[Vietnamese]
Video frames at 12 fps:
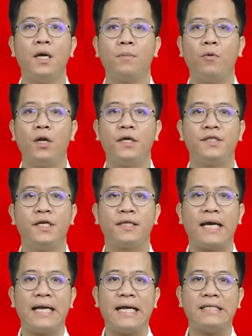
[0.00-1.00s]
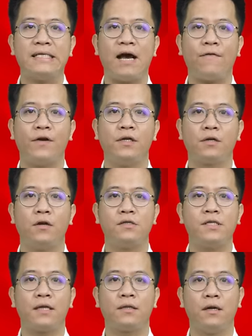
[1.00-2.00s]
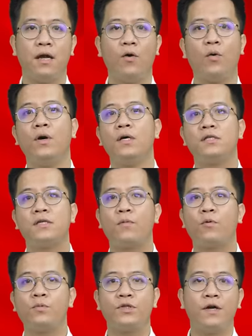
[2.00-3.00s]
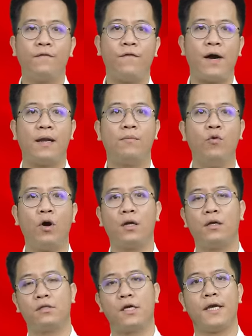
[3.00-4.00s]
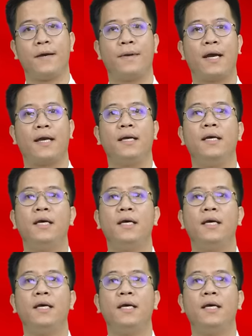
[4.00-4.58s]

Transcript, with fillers: Một lời chia tay lẽ ra phải được nói ra từ lâu, song cũng chưa phải là muộn ở thời điểm này.